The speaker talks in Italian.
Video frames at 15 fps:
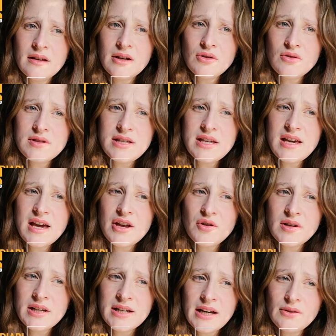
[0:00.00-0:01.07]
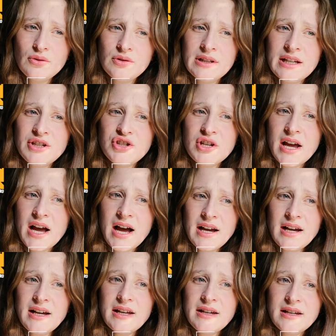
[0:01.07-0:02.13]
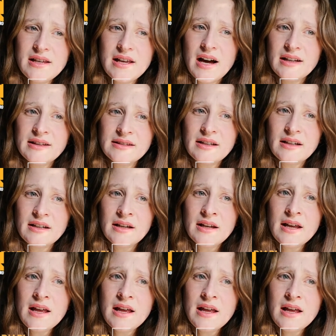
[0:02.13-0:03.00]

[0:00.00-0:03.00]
e così ero in grado di leggere anche negli altri.